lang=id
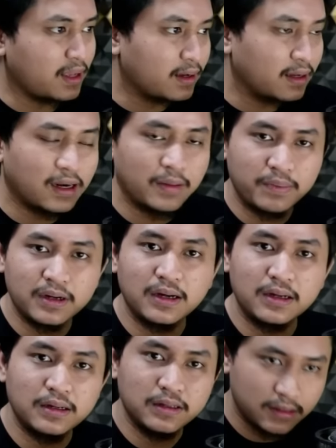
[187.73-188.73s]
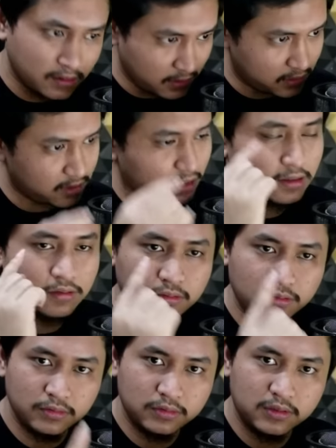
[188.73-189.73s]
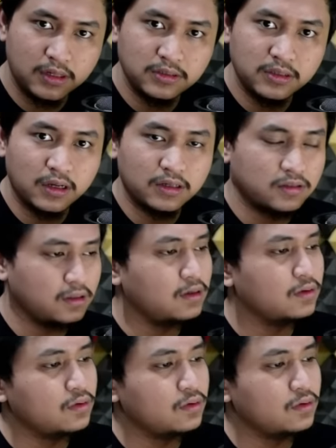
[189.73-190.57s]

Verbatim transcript: agar apa? Karena satu transaksi